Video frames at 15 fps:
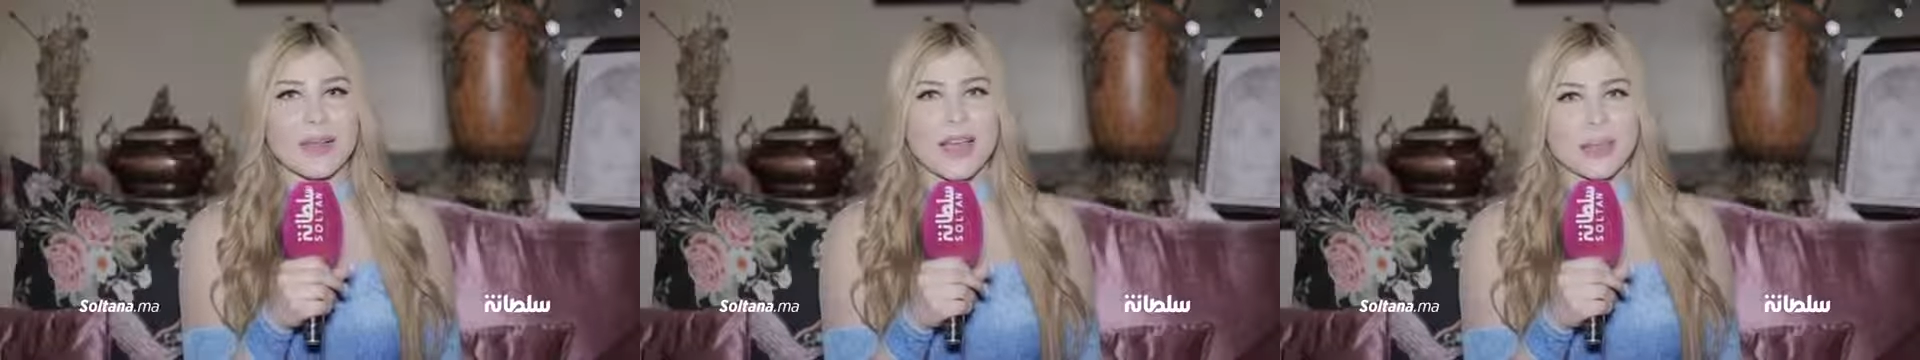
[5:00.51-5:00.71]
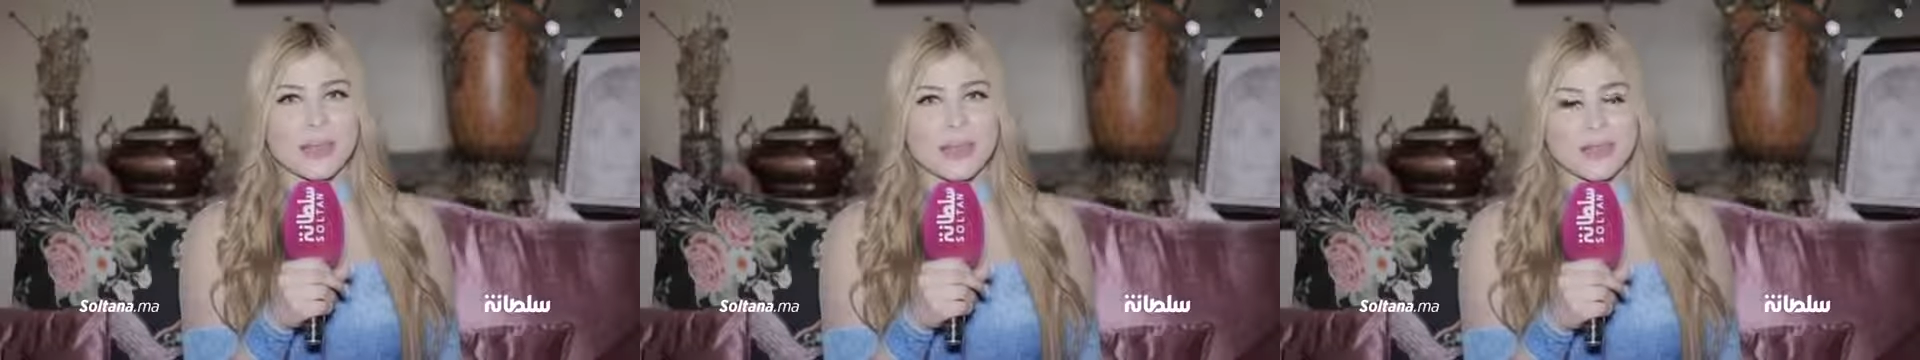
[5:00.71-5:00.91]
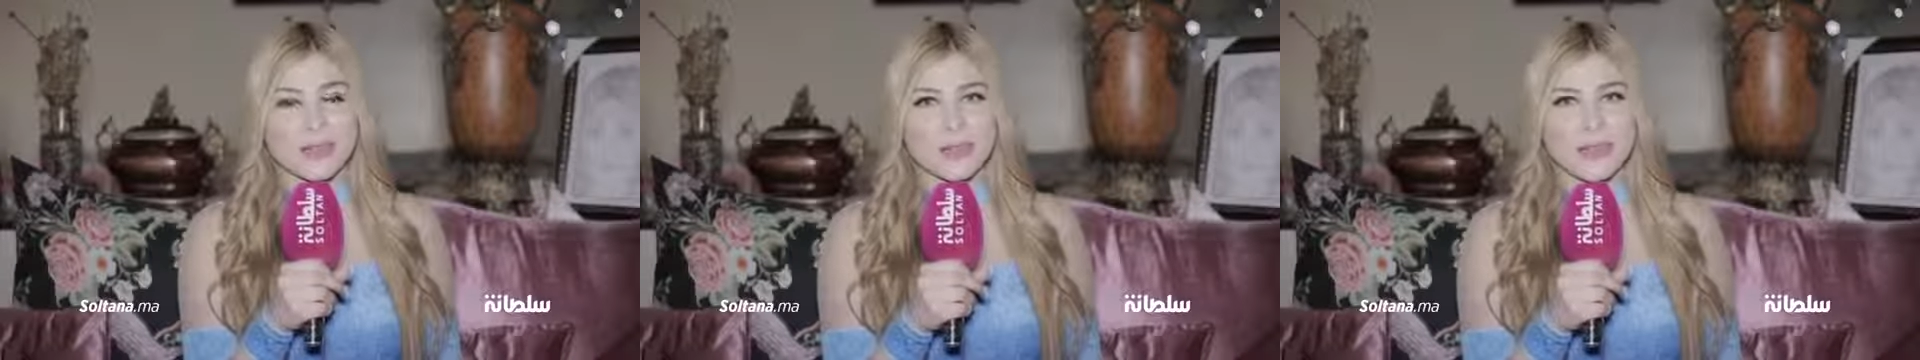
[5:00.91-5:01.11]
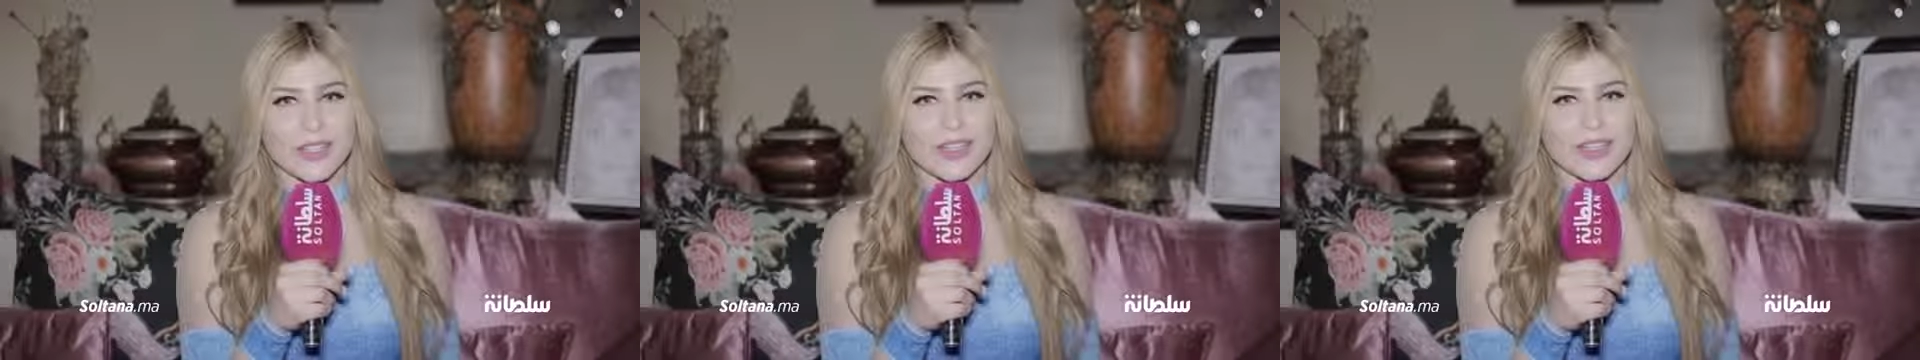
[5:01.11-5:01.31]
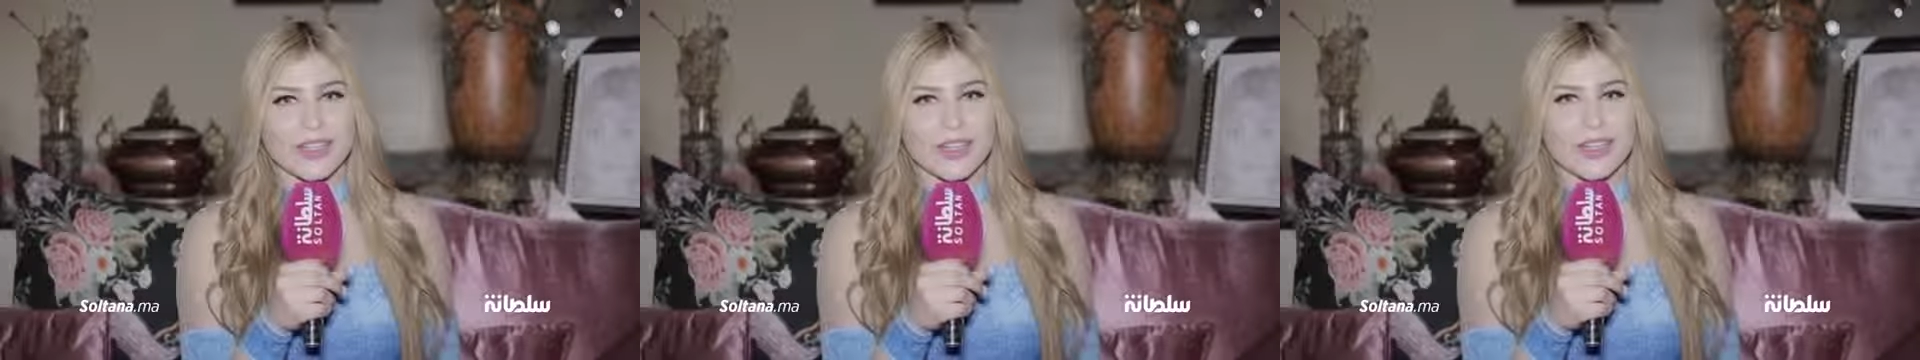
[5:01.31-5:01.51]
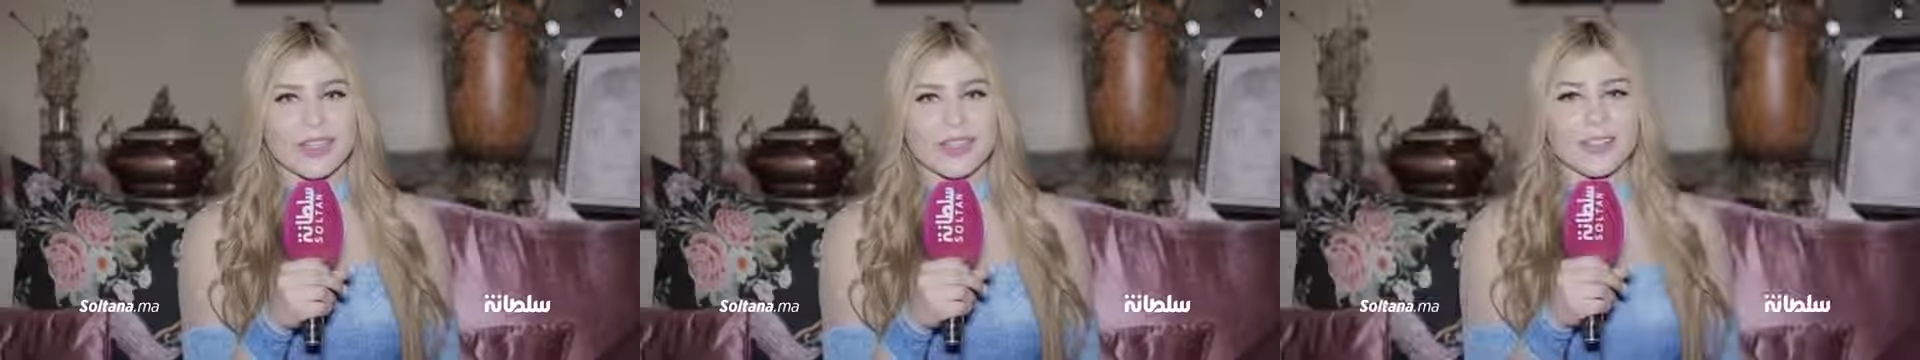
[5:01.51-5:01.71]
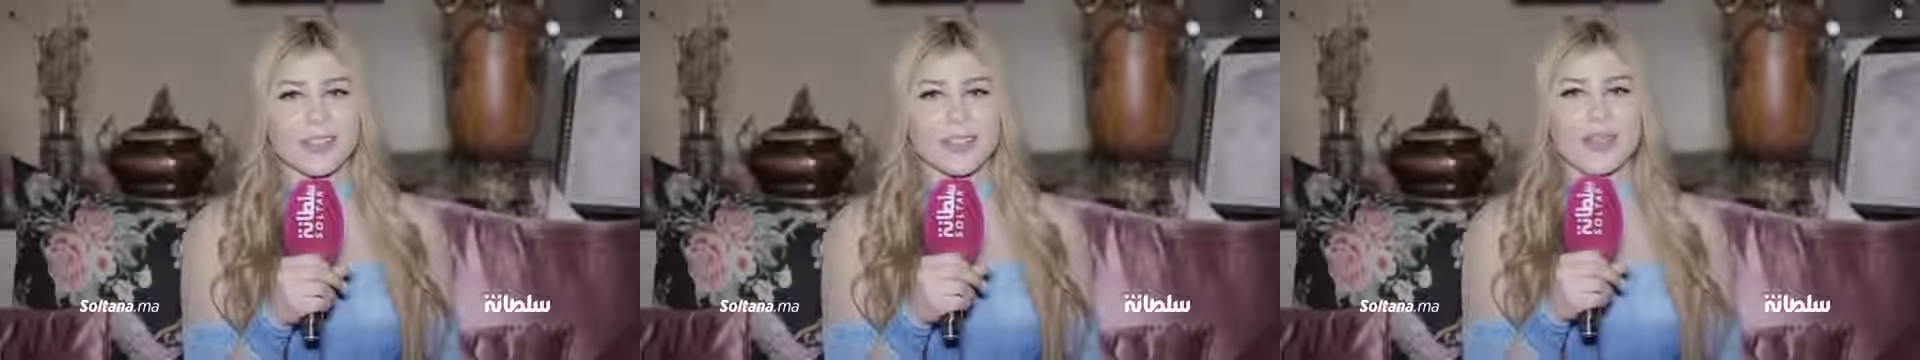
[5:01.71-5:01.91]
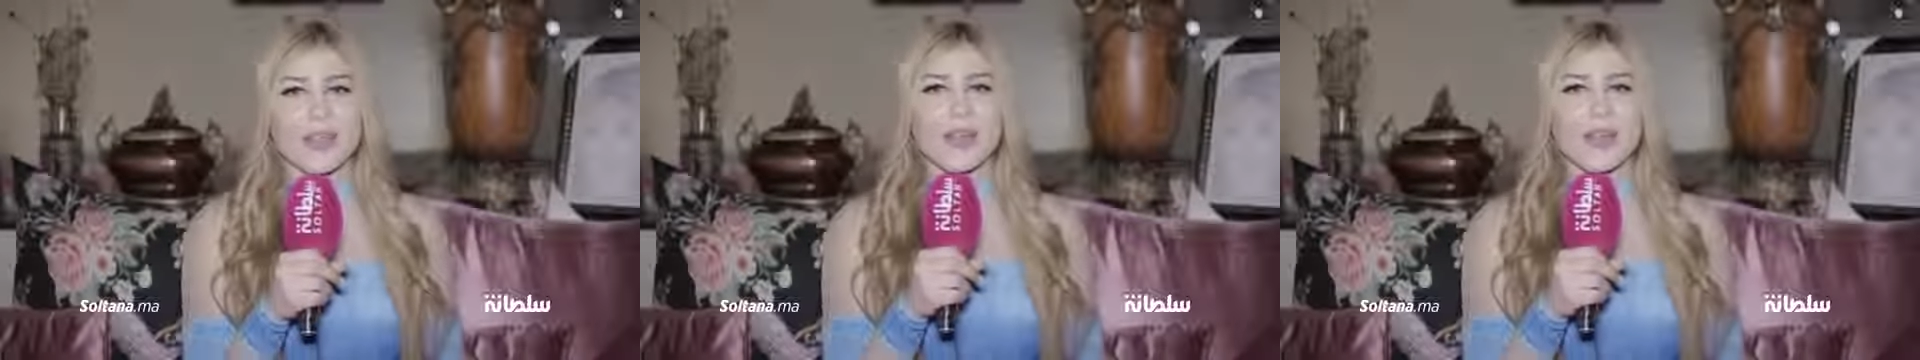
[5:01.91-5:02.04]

باعمالي الفنيه